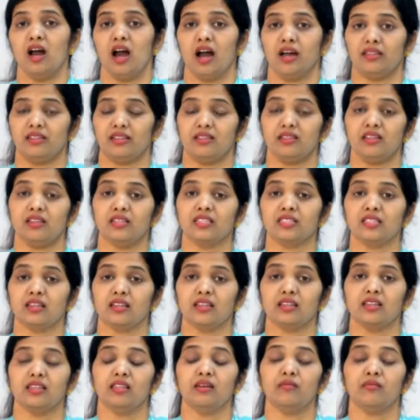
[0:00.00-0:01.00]
அதை தான்
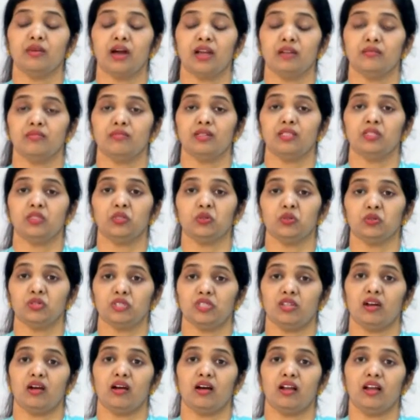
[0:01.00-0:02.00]
சங்கீதம் ஐம்பத்தி
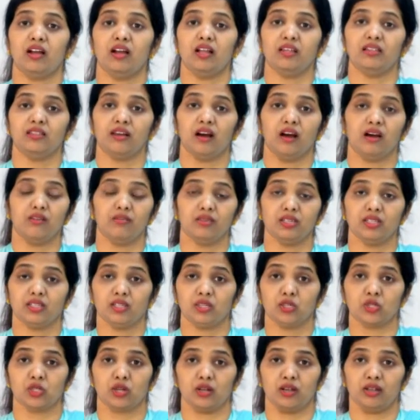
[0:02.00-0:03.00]
ஒன்று ஆறில் தாவீது
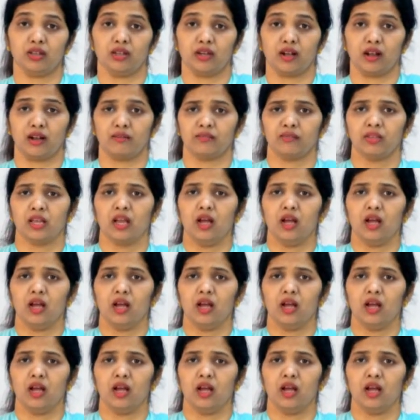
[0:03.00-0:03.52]
சொல்லுகிறான்